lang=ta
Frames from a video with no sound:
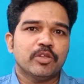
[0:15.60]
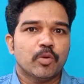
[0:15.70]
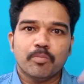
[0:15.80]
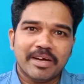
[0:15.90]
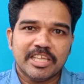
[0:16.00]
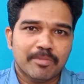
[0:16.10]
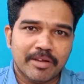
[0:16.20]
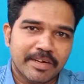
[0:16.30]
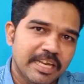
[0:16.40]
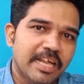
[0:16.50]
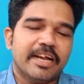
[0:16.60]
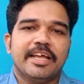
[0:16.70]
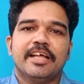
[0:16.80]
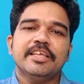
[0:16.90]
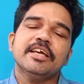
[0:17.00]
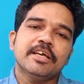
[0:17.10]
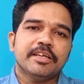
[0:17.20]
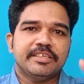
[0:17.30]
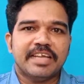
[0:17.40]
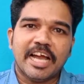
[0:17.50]
அது ரொம்ப அதிகமான வட்டிலாம் கிடையாது
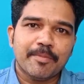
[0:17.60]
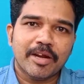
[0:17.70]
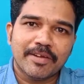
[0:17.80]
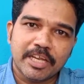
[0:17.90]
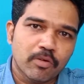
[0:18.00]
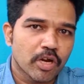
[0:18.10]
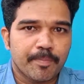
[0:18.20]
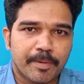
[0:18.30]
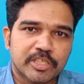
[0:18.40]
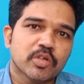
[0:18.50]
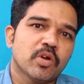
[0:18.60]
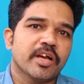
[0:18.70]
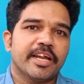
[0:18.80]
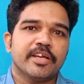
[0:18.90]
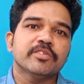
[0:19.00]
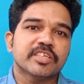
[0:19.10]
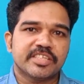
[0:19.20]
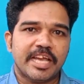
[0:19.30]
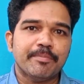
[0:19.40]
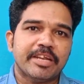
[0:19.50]
நியாயமான வட்டியில் உங்களுக்கு பர்சனல் லோனும் கிடைக்கும்
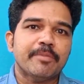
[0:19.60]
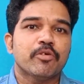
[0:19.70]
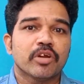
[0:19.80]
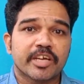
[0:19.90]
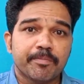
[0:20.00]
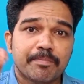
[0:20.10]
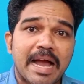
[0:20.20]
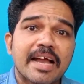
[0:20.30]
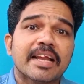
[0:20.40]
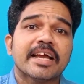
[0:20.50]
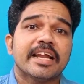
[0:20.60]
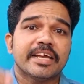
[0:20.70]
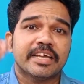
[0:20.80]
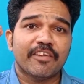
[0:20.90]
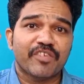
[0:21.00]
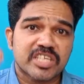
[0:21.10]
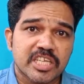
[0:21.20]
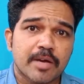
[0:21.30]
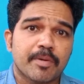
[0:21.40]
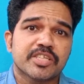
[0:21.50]
இந்த சேம் டைம் உங்களுக்கு பேங்க்ல கிடைக்கிற
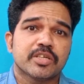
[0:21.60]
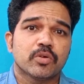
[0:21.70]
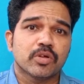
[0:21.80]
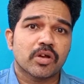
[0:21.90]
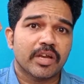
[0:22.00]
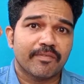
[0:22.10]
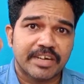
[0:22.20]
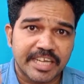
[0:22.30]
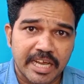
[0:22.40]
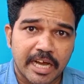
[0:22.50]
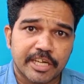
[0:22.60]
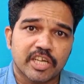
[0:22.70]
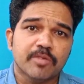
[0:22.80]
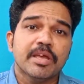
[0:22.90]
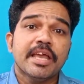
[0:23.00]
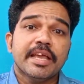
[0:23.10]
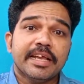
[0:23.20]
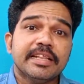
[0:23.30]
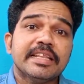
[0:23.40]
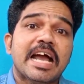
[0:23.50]
பிக்ஸட் டெபாசிட் கொடுக்கக்கூடிய வட்டியை காட்டிலும்
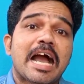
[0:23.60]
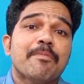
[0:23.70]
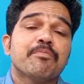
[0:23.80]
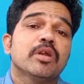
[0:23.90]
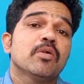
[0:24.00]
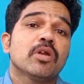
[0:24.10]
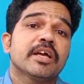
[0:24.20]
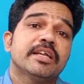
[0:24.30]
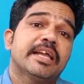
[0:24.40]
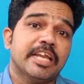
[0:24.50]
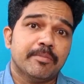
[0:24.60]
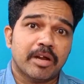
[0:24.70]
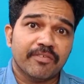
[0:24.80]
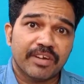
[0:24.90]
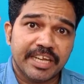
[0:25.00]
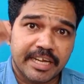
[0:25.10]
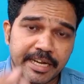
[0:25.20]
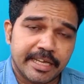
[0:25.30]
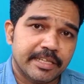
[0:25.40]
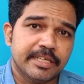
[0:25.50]
இந்த ஆப் மூலம் உங்களுக்கு நிறையமான வட்டி
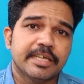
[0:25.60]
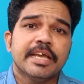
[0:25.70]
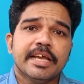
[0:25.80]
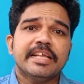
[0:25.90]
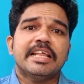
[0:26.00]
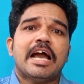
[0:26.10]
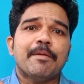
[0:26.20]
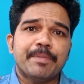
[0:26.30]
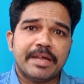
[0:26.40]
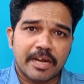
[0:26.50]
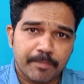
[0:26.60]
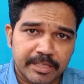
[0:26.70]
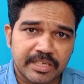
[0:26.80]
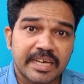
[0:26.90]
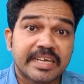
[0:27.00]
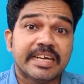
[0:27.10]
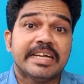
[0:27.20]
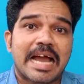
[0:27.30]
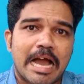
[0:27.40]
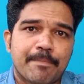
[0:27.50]
கிடைக்குது இந்த ஆப் என்னன்னு பார்த்தீங்கன்னா
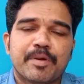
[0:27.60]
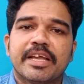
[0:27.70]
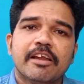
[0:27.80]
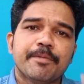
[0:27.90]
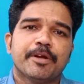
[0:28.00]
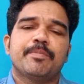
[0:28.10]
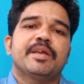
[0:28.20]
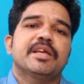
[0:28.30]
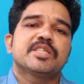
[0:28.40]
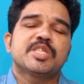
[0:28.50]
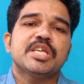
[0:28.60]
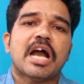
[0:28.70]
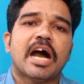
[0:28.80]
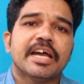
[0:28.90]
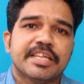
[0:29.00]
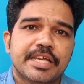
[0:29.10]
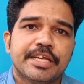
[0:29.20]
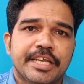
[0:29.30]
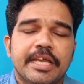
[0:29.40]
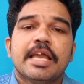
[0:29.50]
கிரிட் ஆப் கேள்விப்பட்டிருப்பீங்க
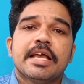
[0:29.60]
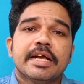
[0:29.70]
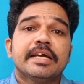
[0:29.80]
சிஆர்இடி